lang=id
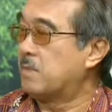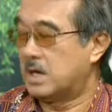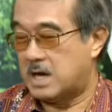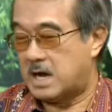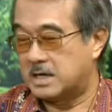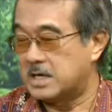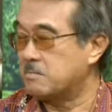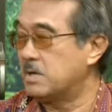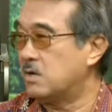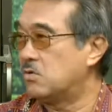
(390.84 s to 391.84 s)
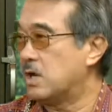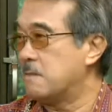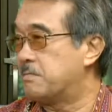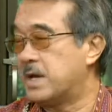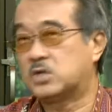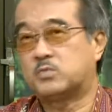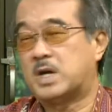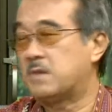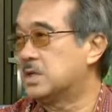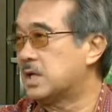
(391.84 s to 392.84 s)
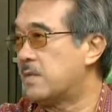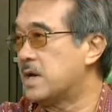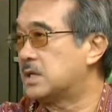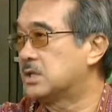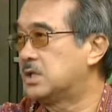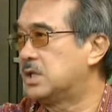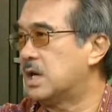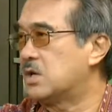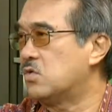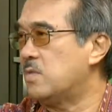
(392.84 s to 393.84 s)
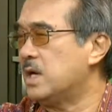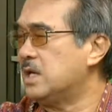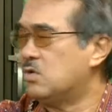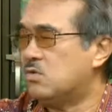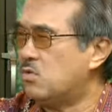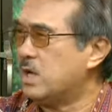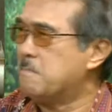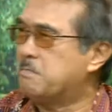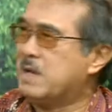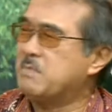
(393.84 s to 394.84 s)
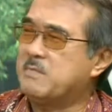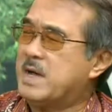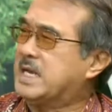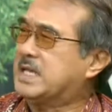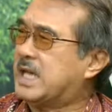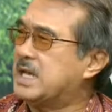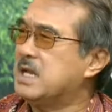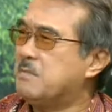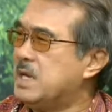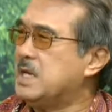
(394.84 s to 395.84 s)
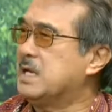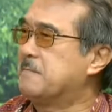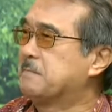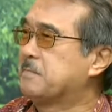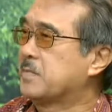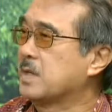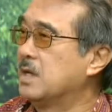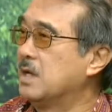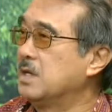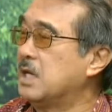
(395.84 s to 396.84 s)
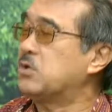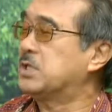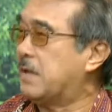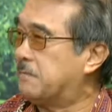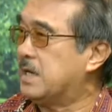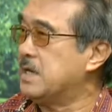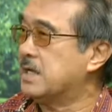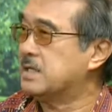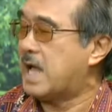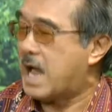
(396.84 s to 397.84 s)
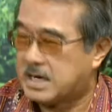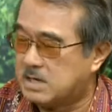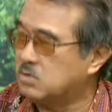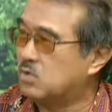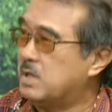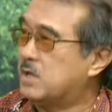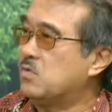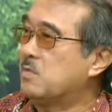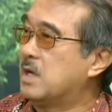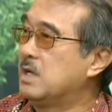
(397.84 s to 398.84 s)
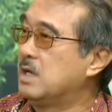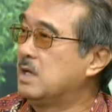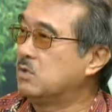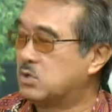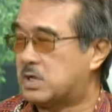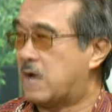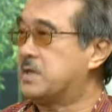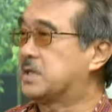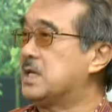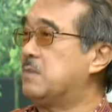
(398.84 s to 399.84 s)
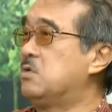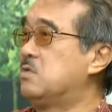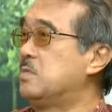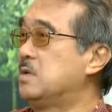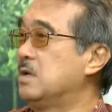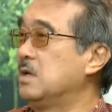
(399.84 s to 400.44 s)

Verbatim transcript: Malah ada yang bilang UMP supaya bisa bayar cicilan rumah itu UMP memang desainnya minim. Hmm yaitu safety net nggak ada untuk beli rumah untuk kawin saja belum